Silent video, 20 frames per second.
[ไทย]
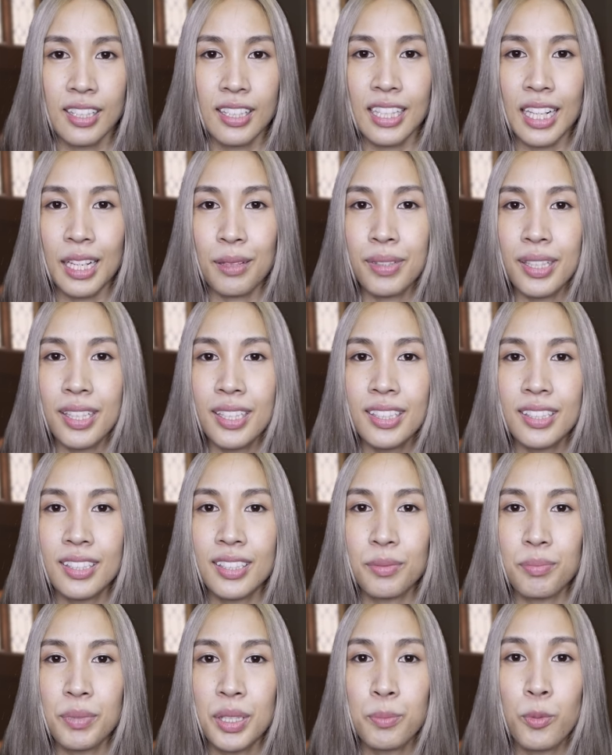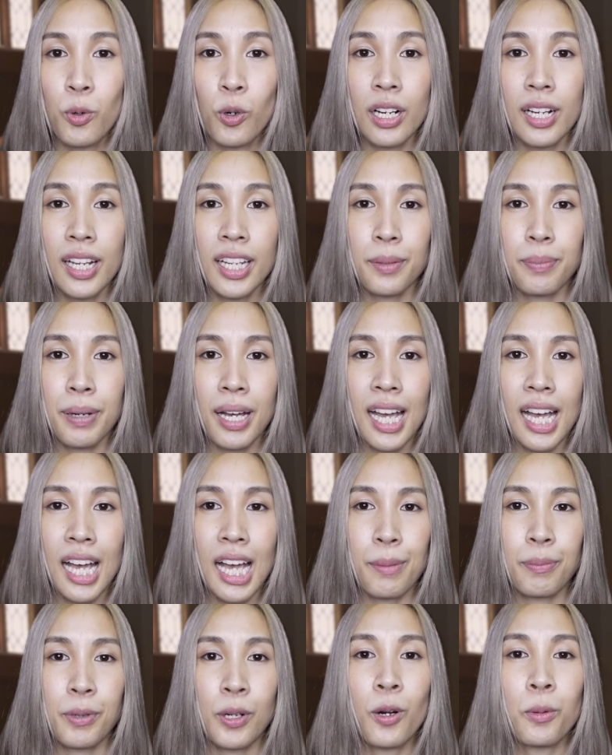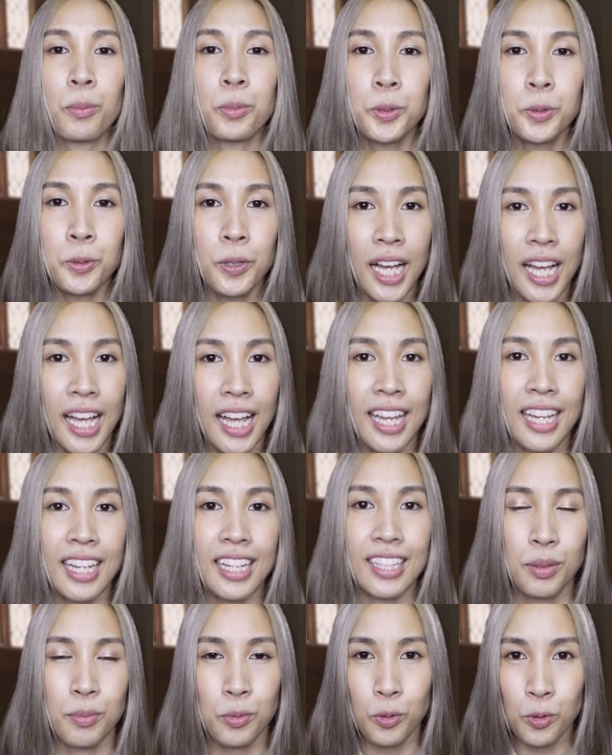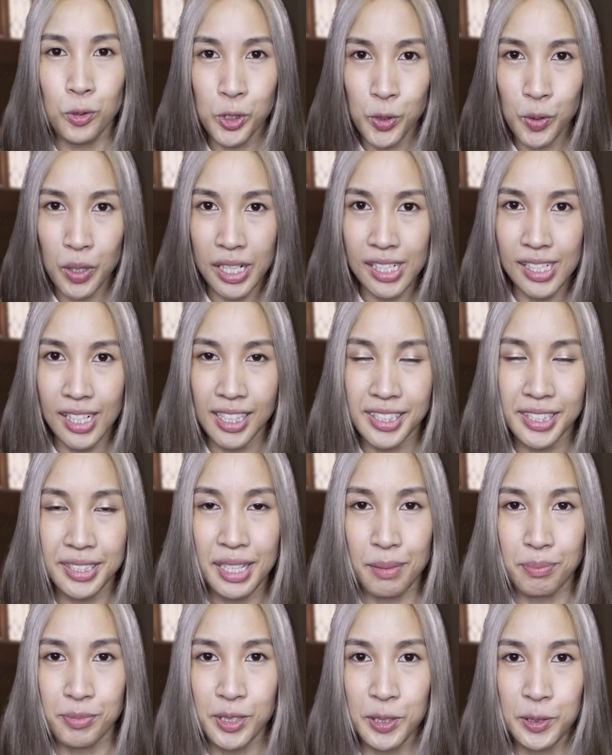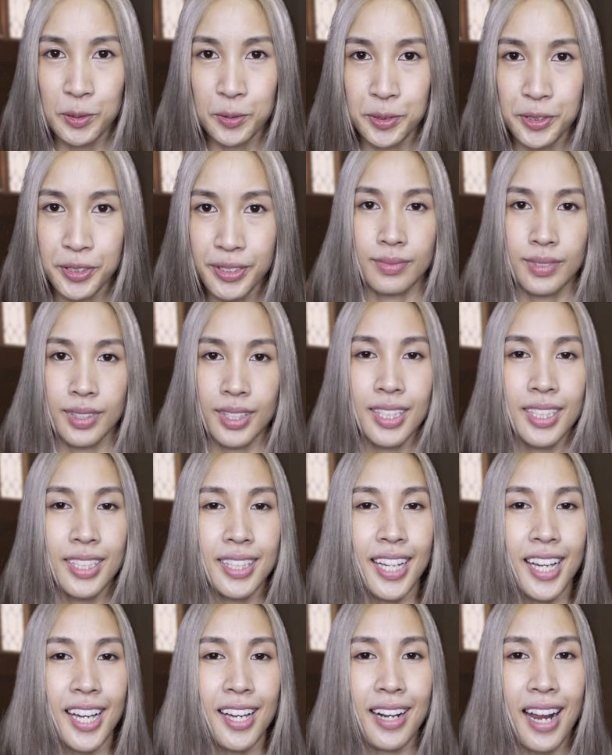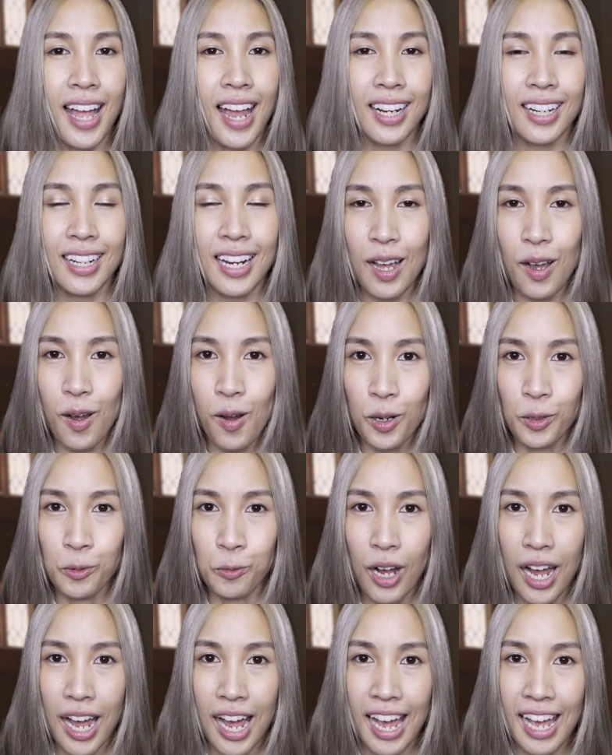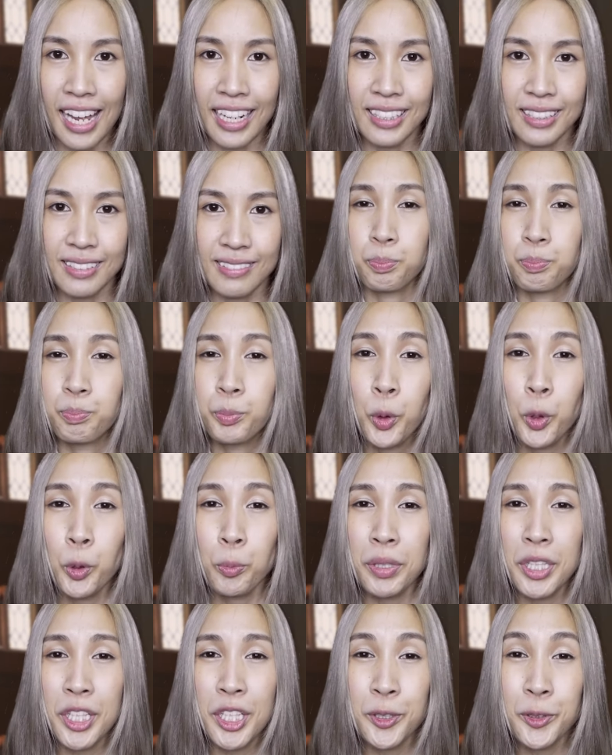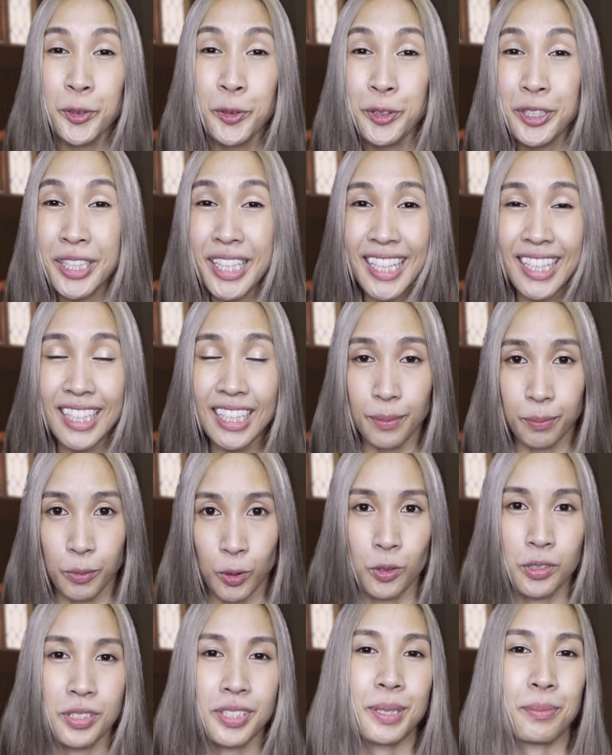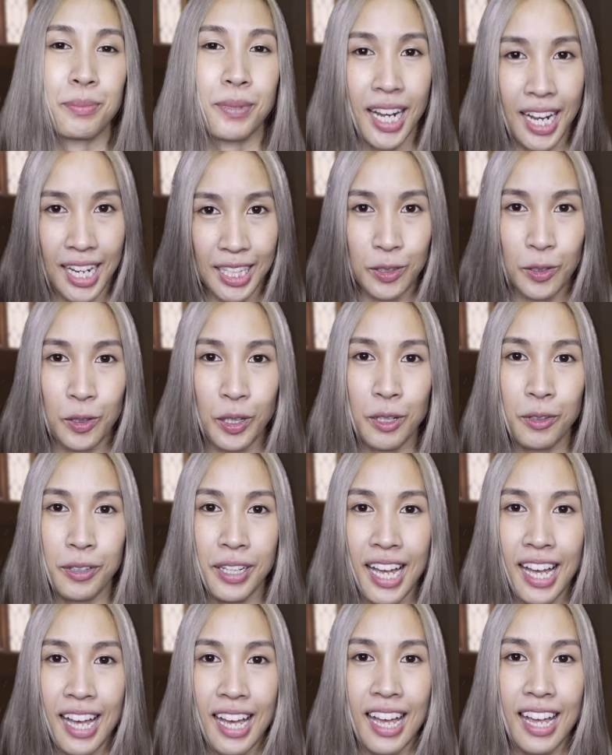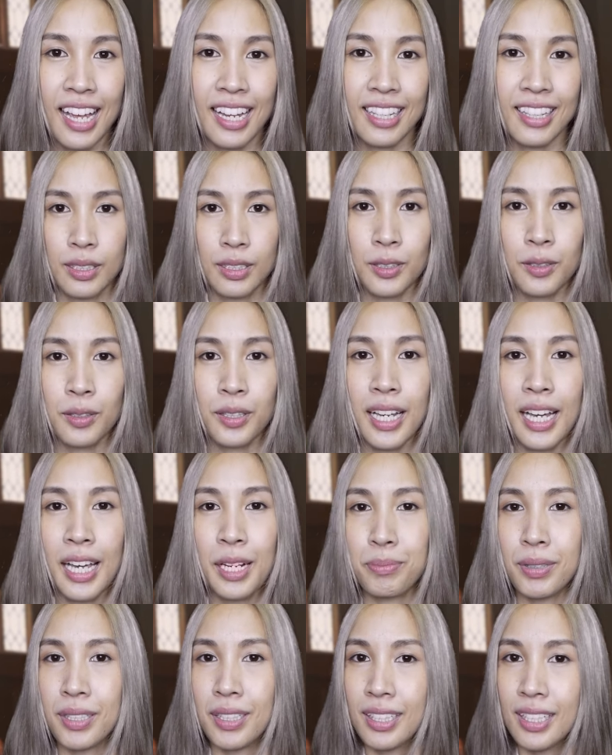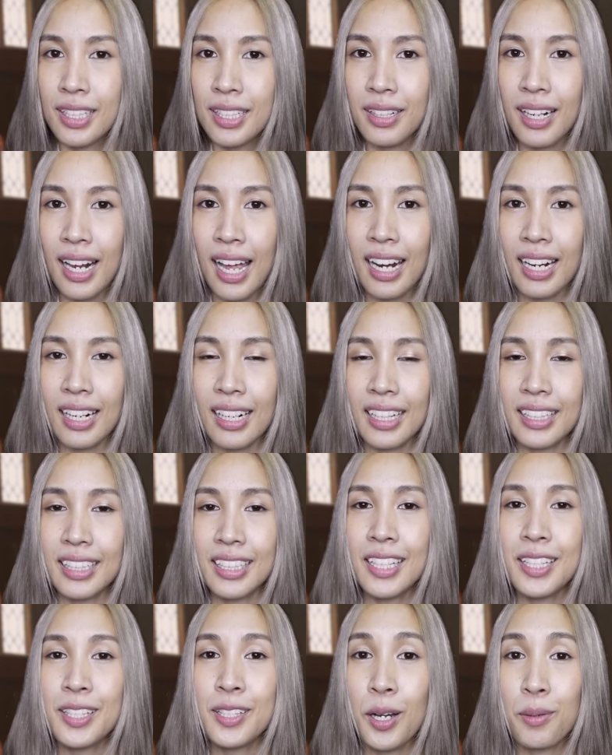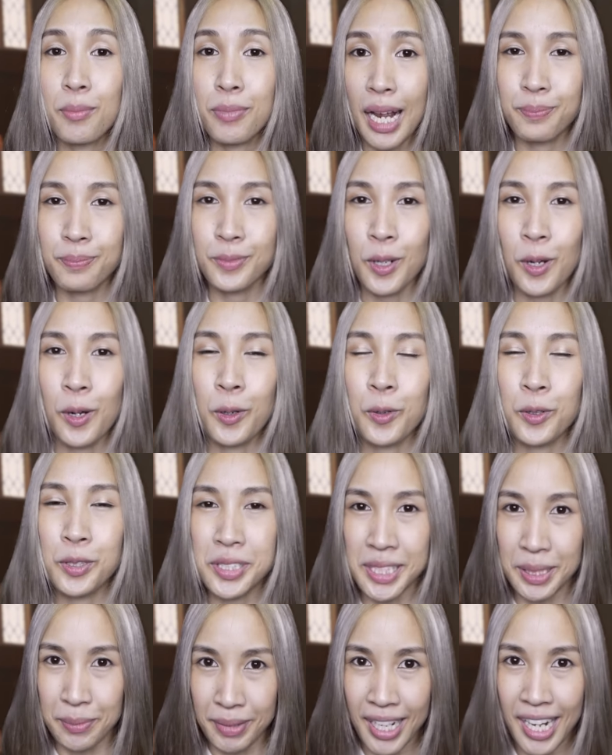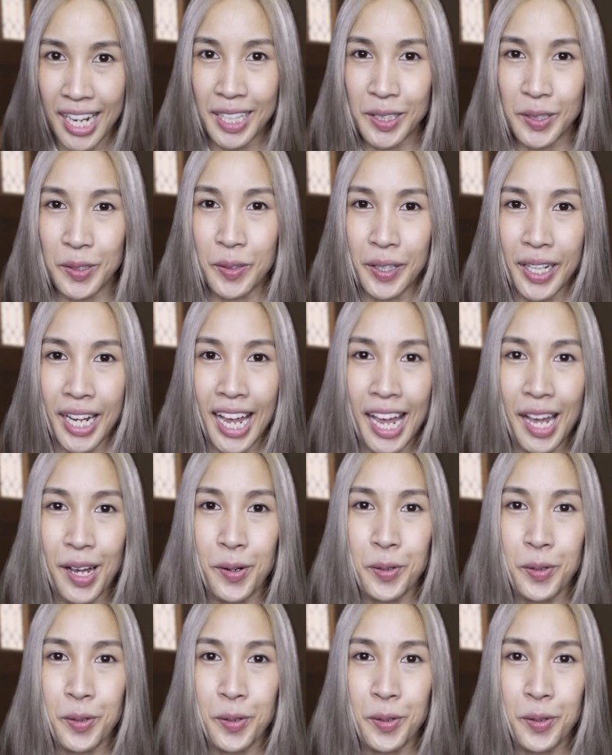ทำให้หนึ่งมีบุคลิกภาพของผู้ให้ผู้ช่วยเหลือสนับสนุนที่น่ารักและอ่อนหวานมุ้งมิ้งงุ้งงิ้งกับคนสำคัญของเขาได้ต้องการเป็นที่รักและที่ยอมรับของคนสำคัญของเขา